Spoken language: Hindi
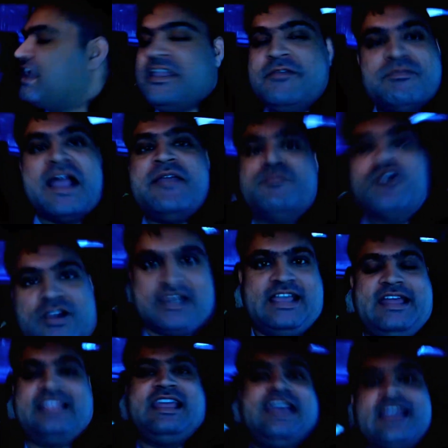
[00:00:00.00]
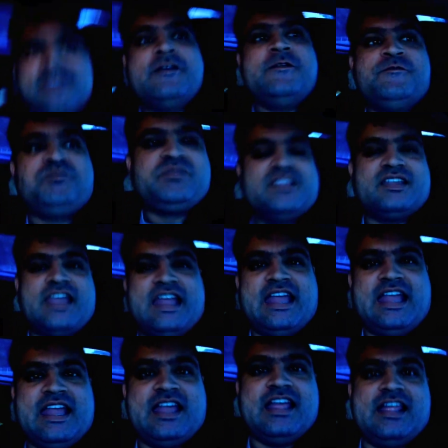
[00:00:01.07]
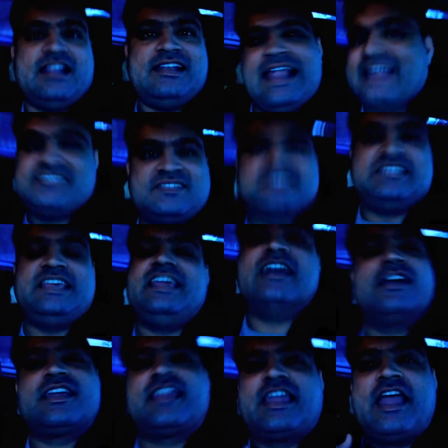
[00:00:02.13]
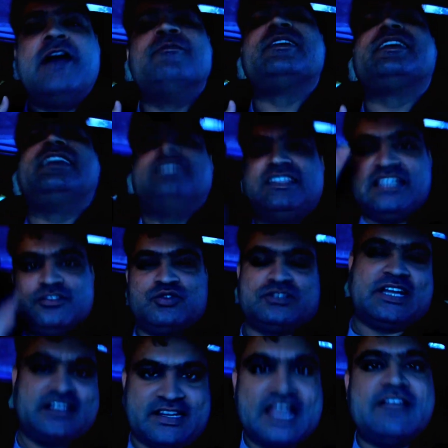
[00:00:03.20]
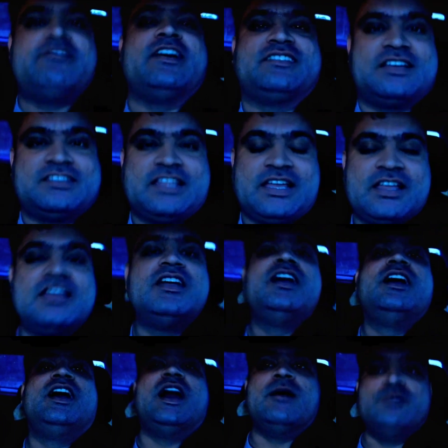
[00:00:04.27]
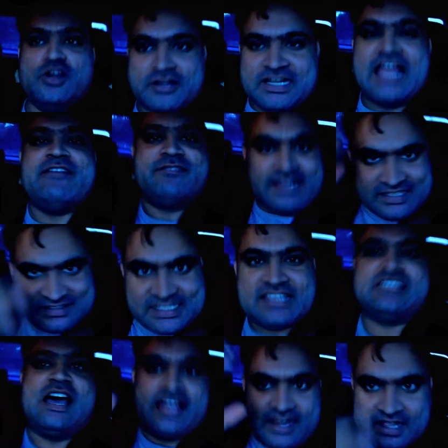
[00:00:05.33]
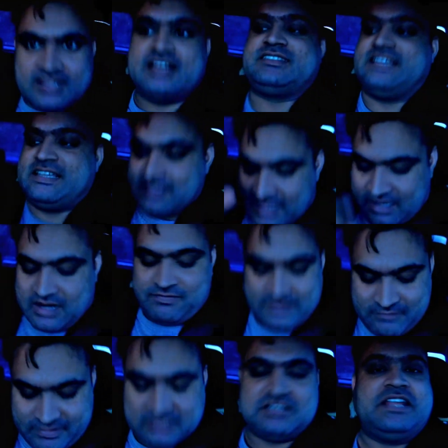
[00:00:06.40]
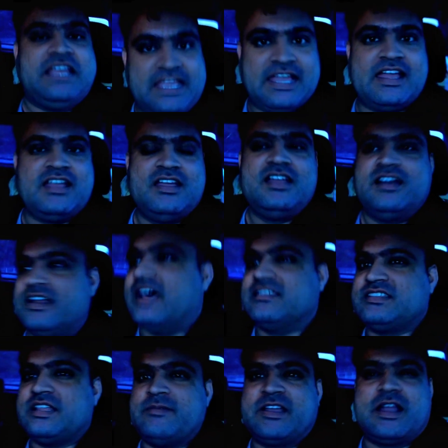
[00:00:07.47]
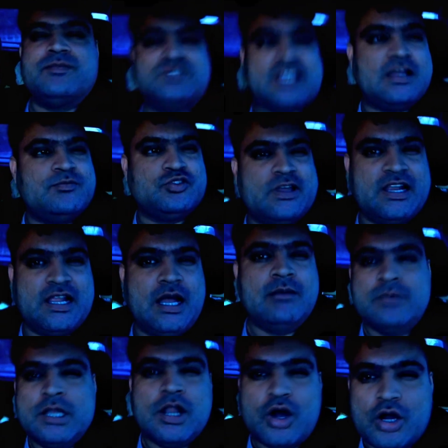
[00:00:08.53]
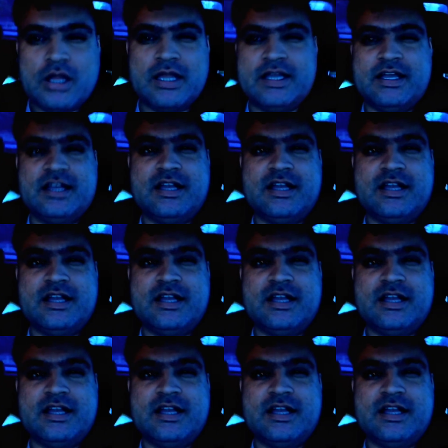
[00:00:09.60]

महीम भाई बोल रहे थे कि लेट्स सी है कि हम कितनी दूर तक ड्राइव कर सकते हैं हम लोग ड्राइव करते जा रहे हैं करते जा रहे हैं फिल्म ठीक है रास्ते में कम से कम जो है ना हम लोग